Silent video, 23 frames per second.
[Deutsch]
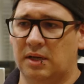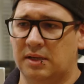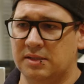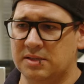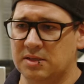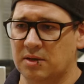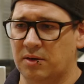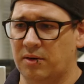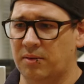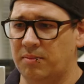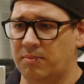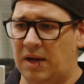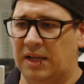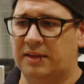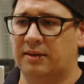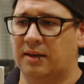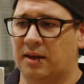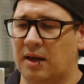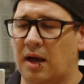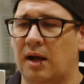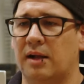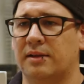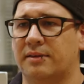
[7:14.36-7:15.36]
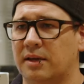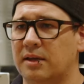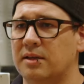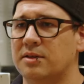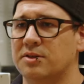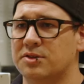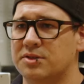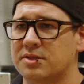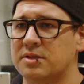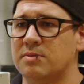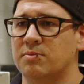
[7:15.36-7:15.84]
also
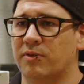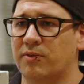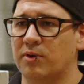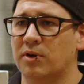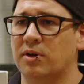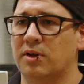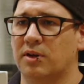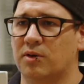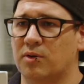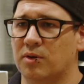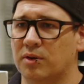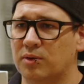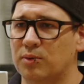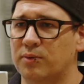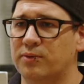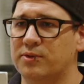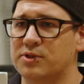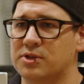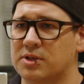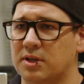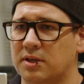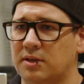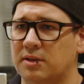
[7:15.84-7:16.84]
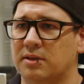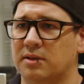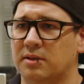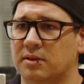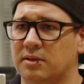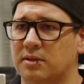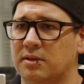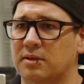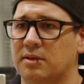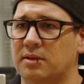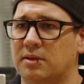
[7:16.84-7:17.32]
materialtechnisch sind wir wirklich gut aufgestellt.
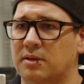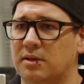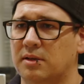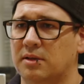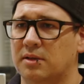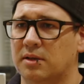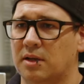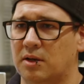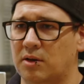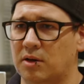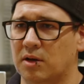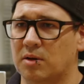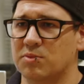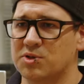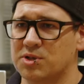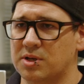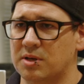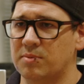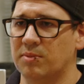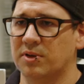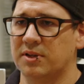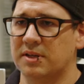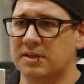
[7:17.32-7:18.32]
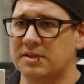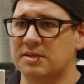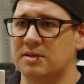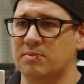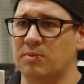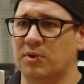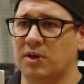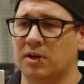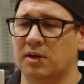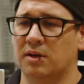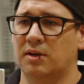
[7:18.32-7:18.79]
Da schauen wir schon immer, dass
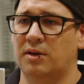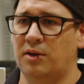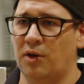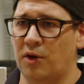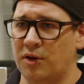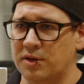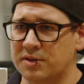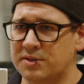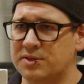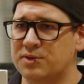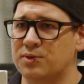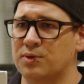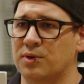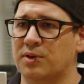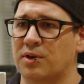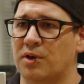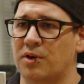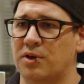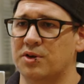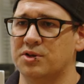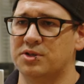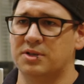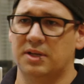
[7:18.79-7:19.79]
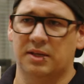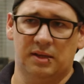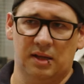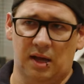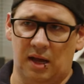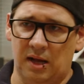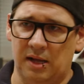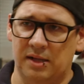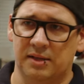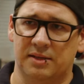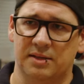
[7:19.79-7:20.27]
immer neues Zeug da ist, nicht
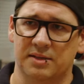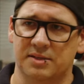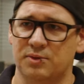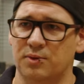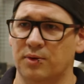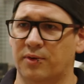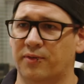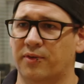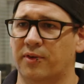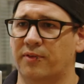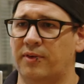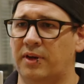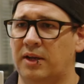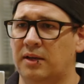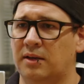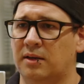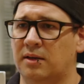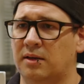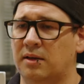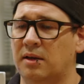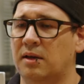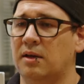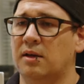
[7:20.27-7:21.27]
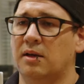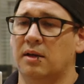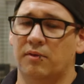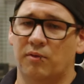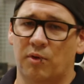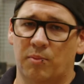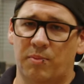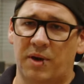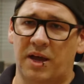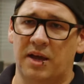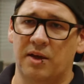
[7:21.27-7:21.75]
altes Zeug verwenden.
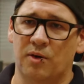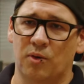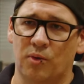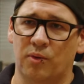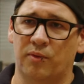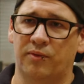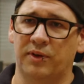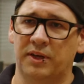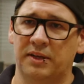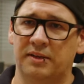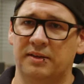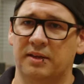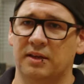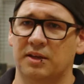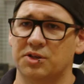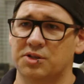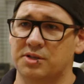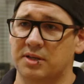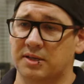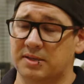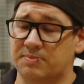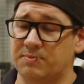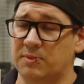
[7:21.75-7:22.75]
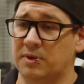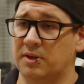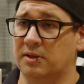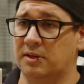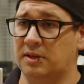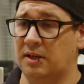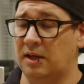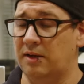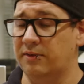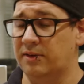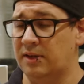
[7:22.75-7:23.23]
Wobei auch wichtig ist, dass man
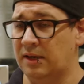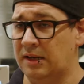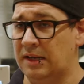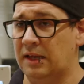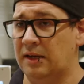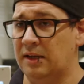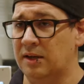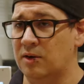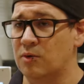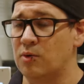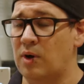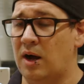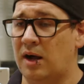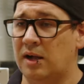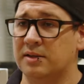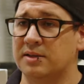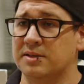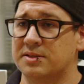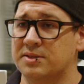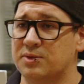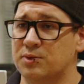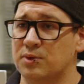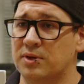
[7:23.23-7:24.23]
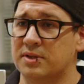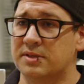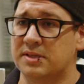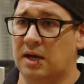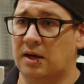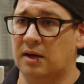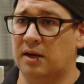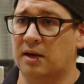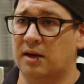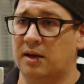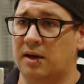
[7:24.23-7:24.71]
der Lehrling auch altes Zeug
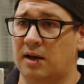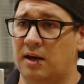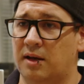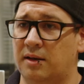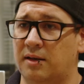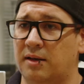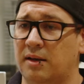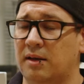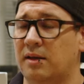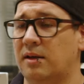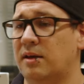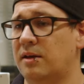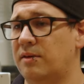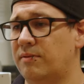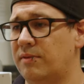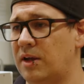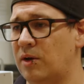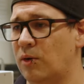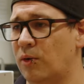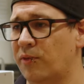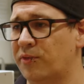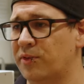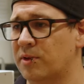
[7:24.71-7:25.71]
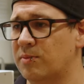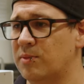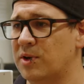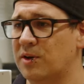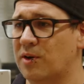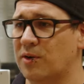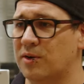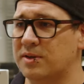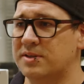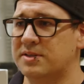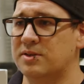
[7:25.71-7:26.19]
sagen kann, weil oft einmal
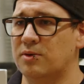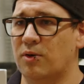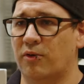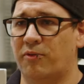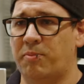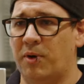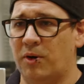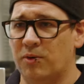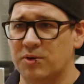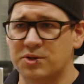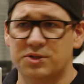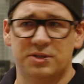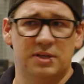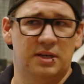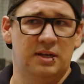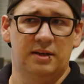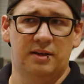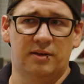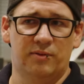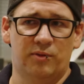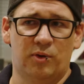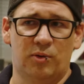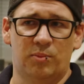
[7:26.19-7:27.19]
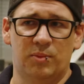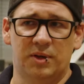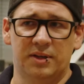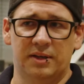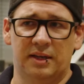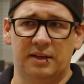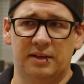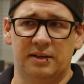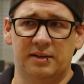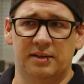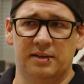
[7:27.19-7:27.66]
kann sie auf Baustellen, wo man
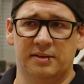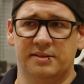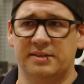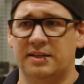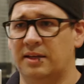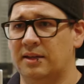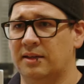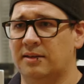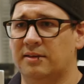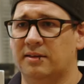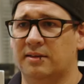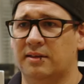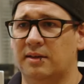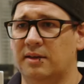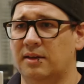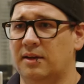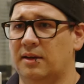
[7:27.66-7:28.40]
dann sieht,